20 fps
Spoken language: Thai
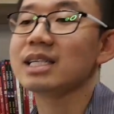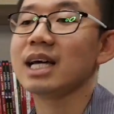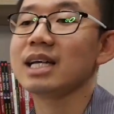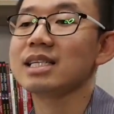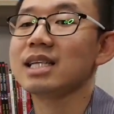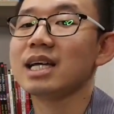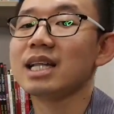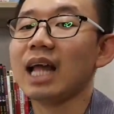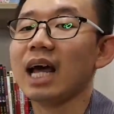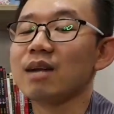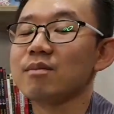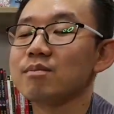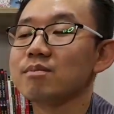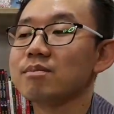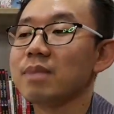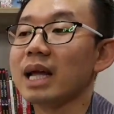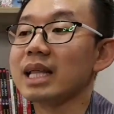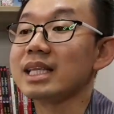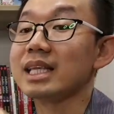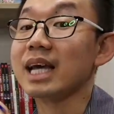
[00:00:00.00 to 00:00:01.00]
ฉันถนัด
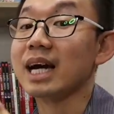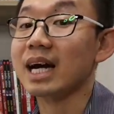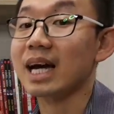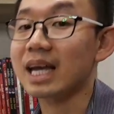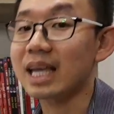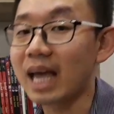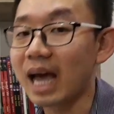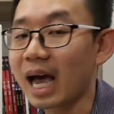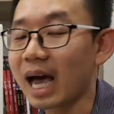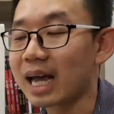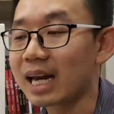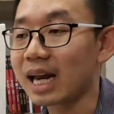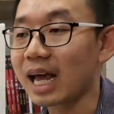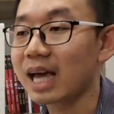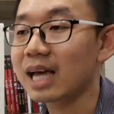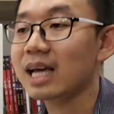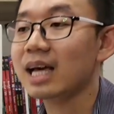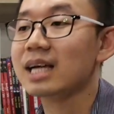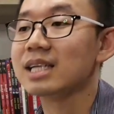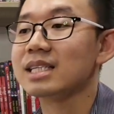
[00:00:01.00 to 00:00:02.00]
ปั่นจักรยาน
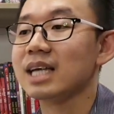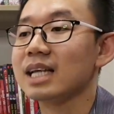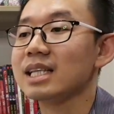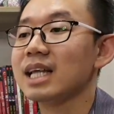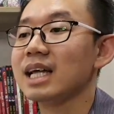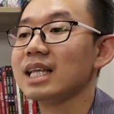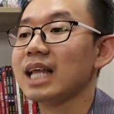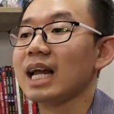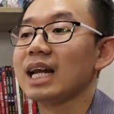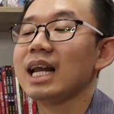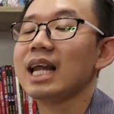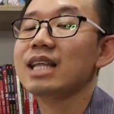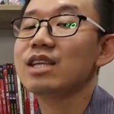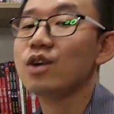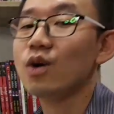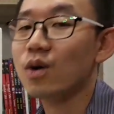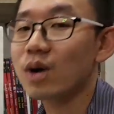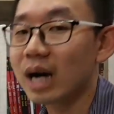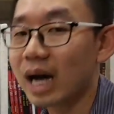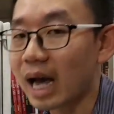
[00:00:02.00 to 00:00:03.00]
นะฉันถนัดเล่น
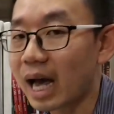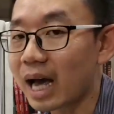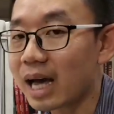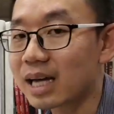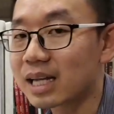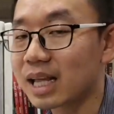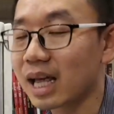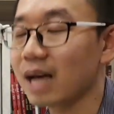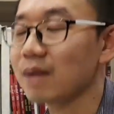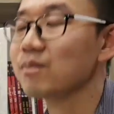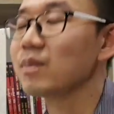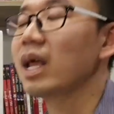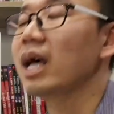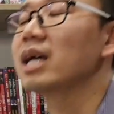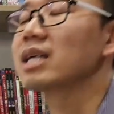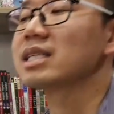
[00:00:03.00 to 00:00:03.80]
โยคะนะครับ